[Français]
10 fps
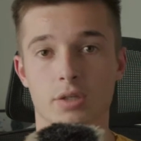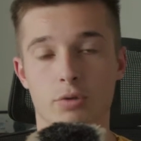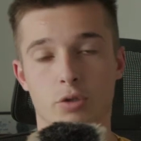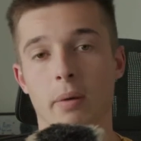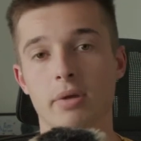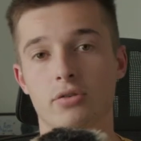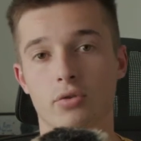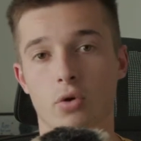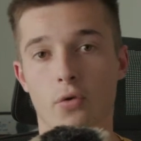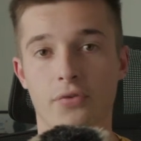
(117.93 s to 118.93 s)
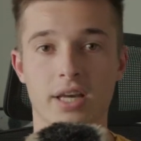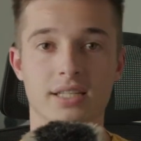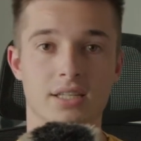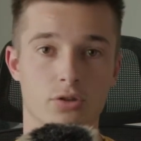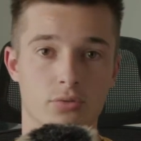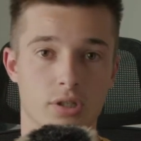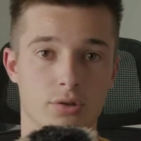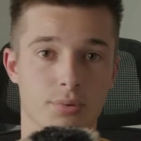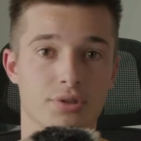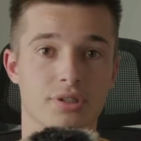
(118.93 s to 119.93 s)
Je me suis permis de lui offrir cette,
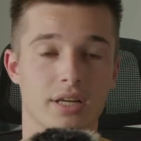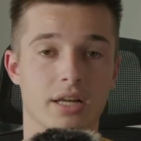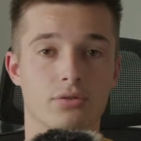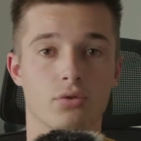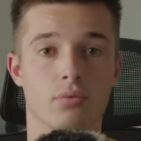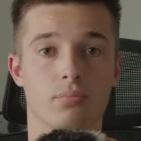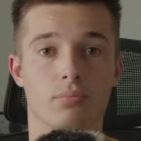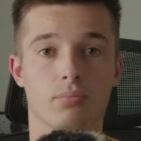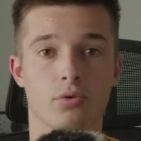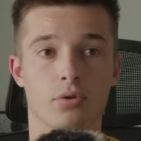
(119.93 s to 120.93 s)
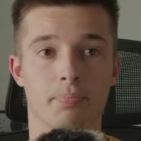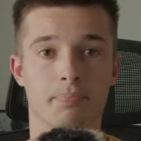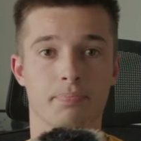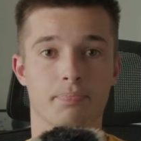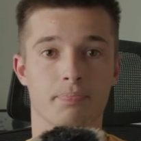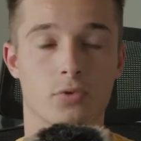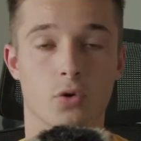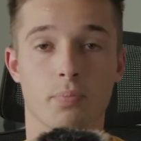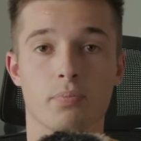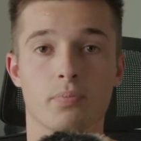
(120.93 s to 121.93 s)
opportunité-là de me,